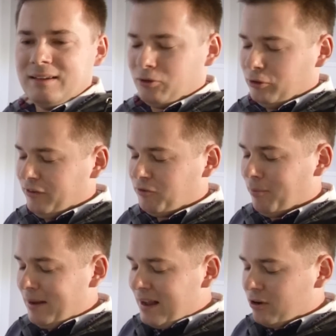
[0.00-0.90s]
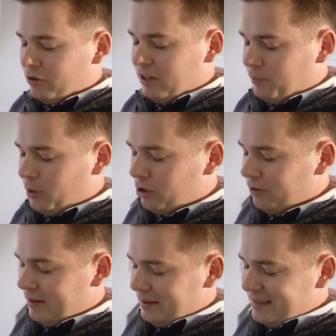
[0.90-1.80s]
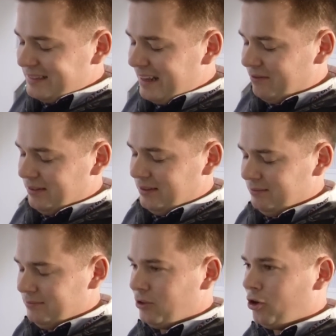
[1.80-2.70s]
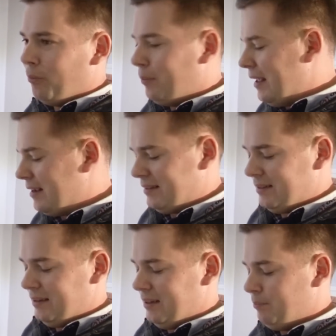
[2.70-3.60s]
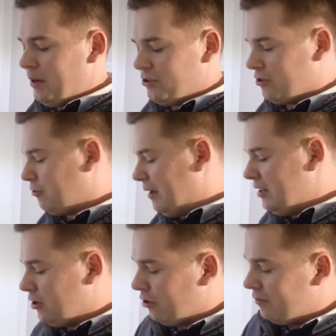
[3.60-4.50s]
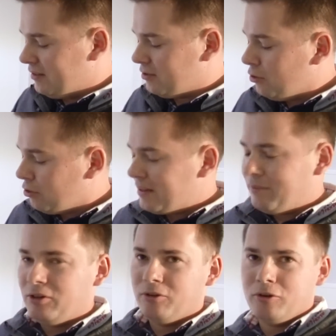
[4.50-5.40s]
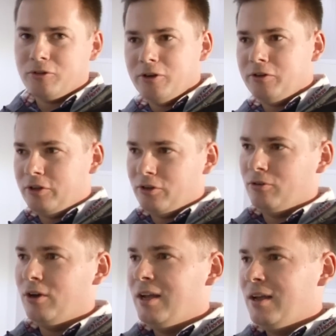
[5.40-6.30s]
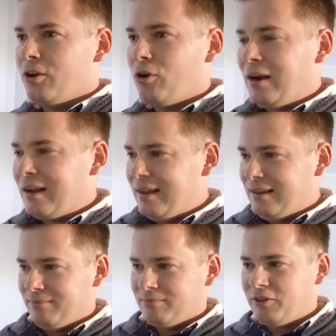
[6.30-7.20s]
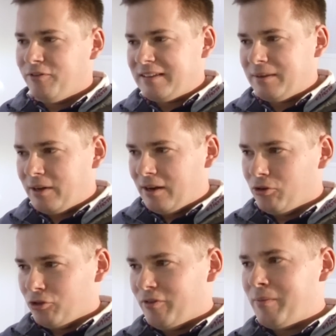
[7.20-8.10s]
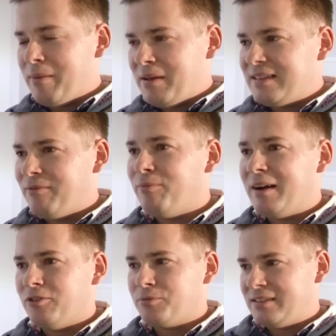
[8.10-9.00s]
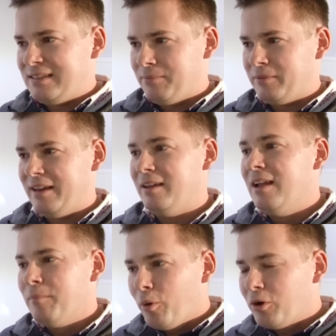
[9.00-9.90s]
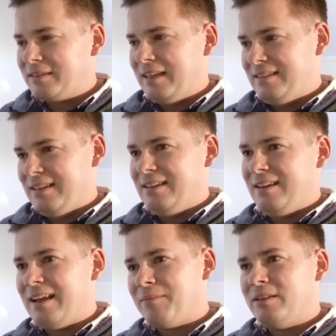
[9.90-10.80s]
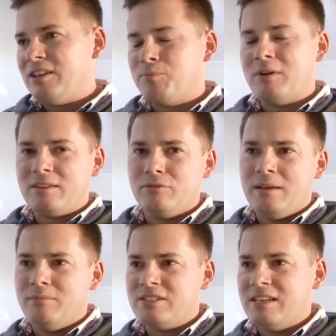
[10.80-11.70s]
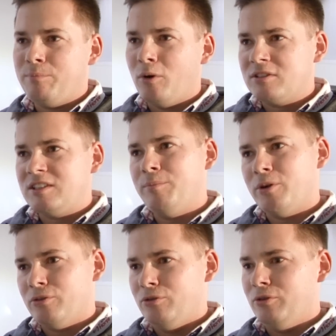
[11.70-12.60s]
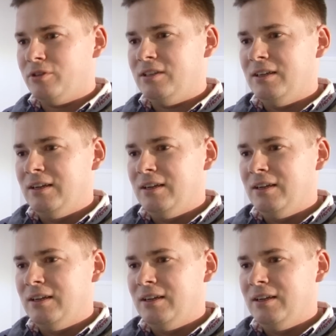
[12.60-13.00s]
który wspomaga konie sportowe, nastawy kompleks y, pięcioskładnikowy z glukozaminą, chondroityną, kolagenem, kwasem hialuronowym, MSM w bardzo przystępnej polskiej cenie. Jakby też pokazujemy, że polski produkt,